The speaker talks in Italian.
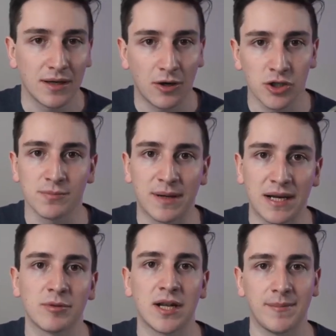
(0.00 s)
oggi
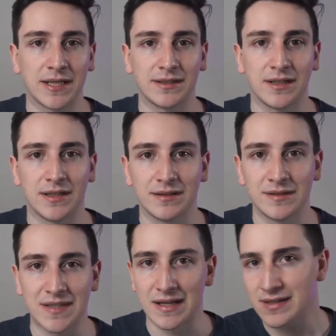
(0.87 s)
parliamo della parte di
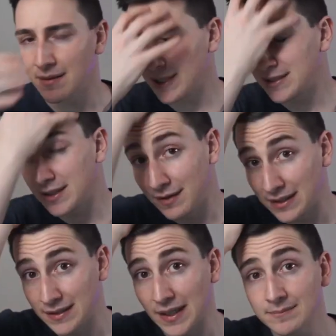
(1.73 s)
sales, la parte di
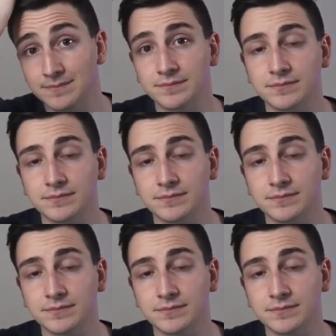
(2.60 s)
vendita.